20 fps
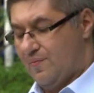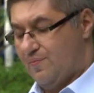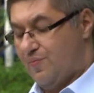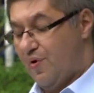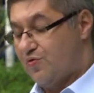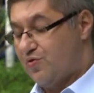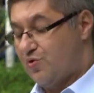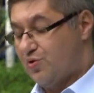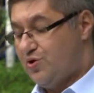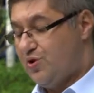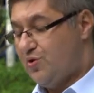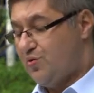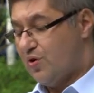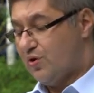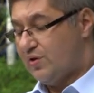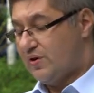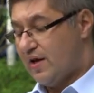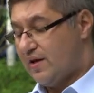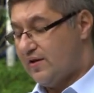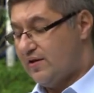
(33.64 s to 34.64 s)

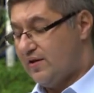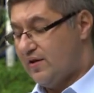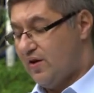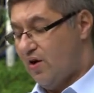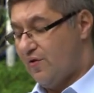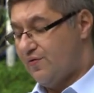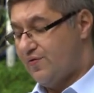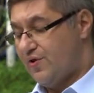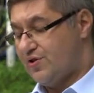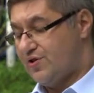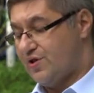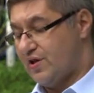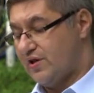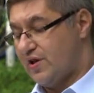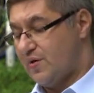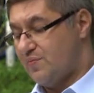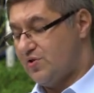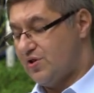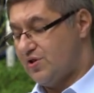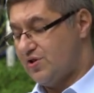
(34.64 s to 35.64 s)
Powróciło tedy owych
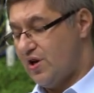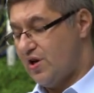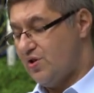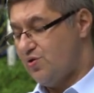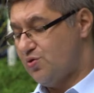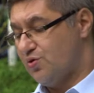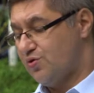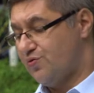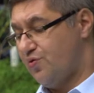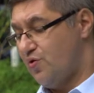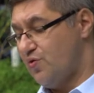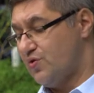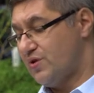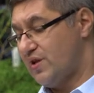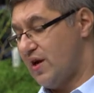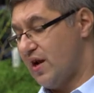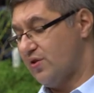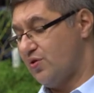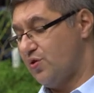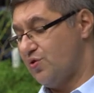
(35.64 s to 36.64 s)
72 dwóch z
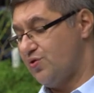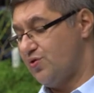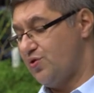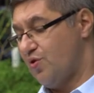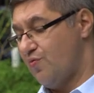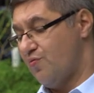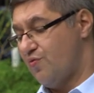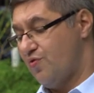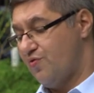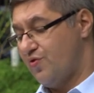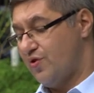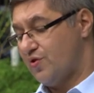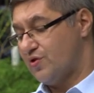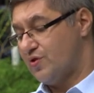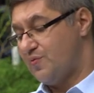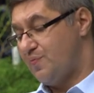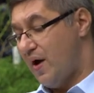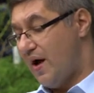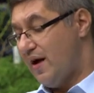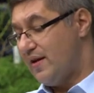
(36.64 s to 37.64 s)
radością,
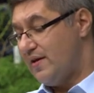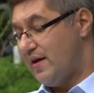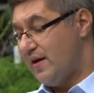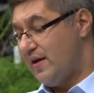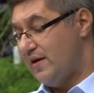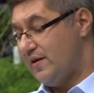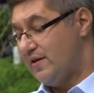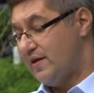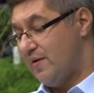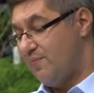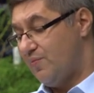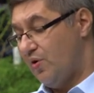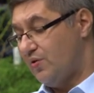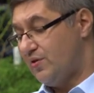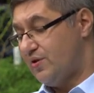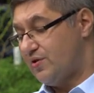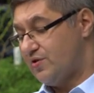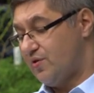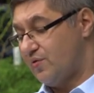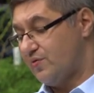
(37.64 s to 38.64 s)
mówiąc: Panie, i
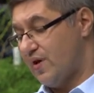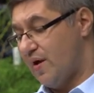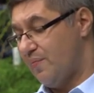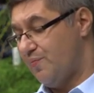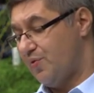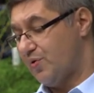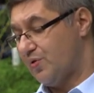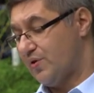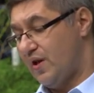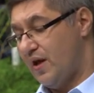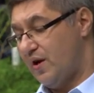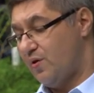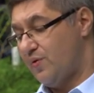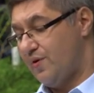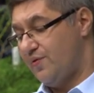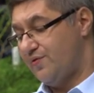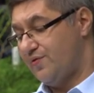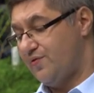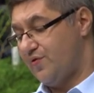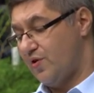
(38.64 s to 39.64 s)
demony są nam
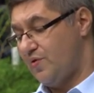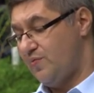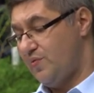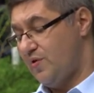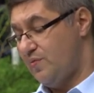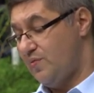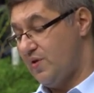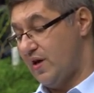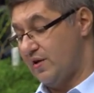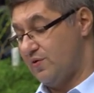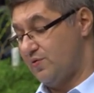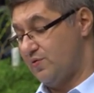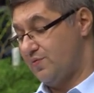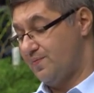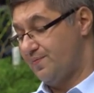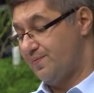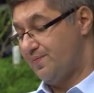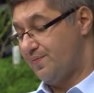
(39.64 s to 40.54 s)
podległe w Twoim imieniu.